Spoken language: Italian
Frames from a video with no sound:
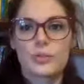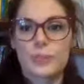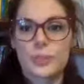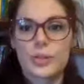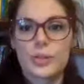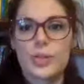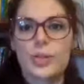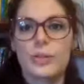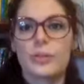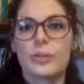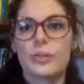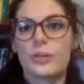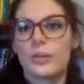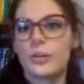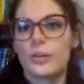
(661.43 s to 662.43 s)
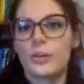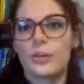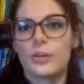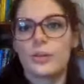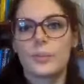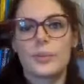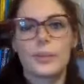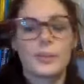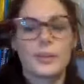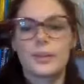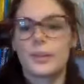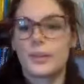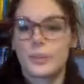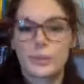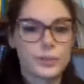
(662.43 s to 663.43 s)
mio sito, poi
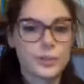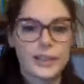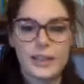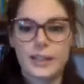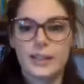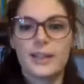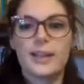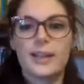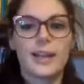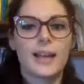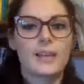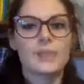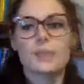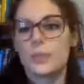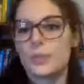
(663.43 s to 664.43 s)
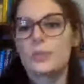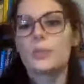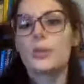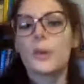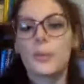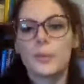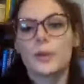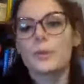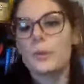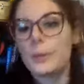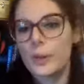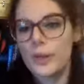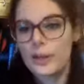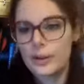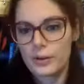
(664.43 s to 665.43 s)
metterò tutti i link del caso, comunque poi li
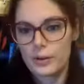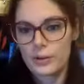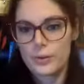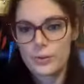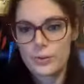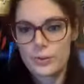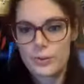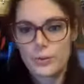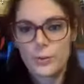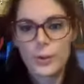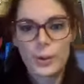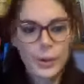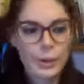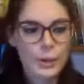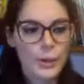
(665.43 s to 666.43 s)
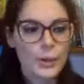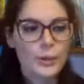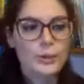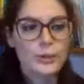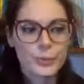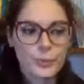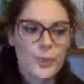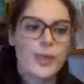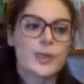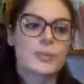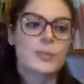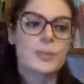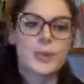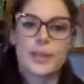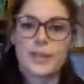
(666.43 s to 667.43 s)
pubblicherò anche su, su
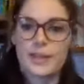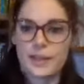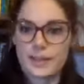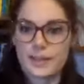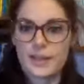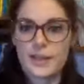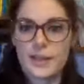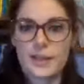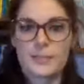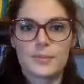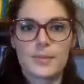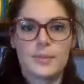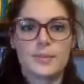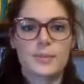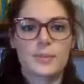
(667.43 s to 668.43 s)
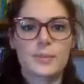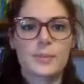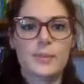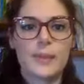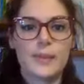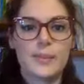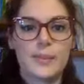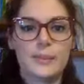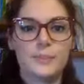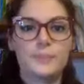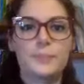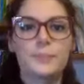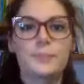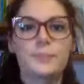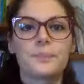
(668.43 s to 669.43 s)
Facebook e Instagram senza problemi.
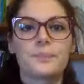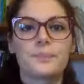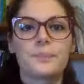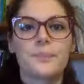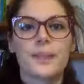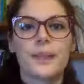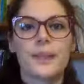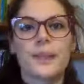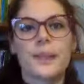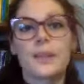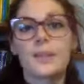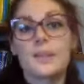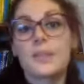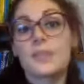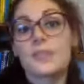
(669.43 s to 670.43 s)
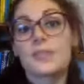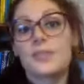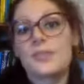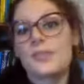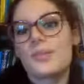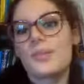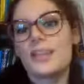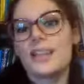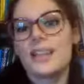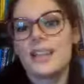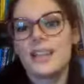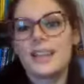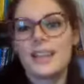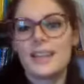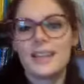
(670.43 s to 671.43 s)
Anche perché sono
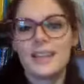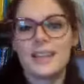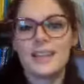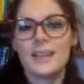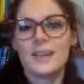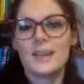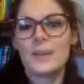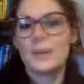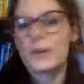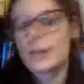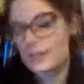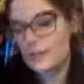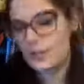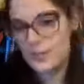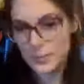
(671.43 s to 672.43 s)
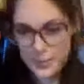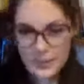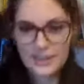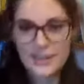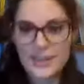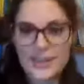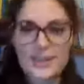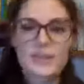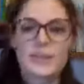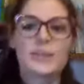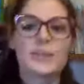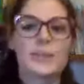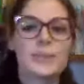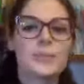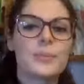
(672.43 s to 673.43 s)
delle, quelle sulle
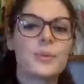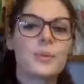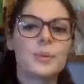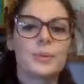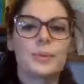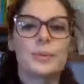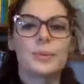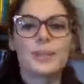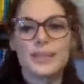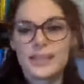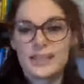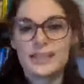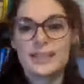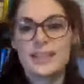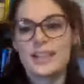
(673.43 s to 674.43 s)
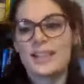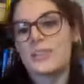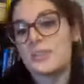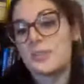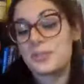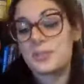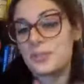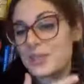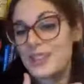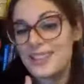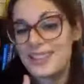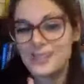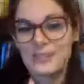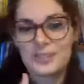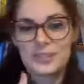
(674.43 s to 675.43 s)
tradizioni del mondo e in Italia sono molto,
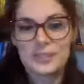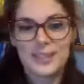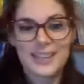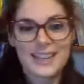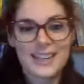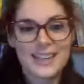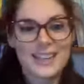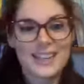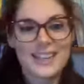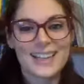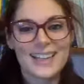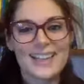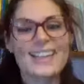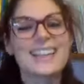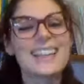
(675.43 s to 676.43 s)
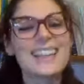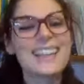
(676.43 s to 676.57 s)
molto carine.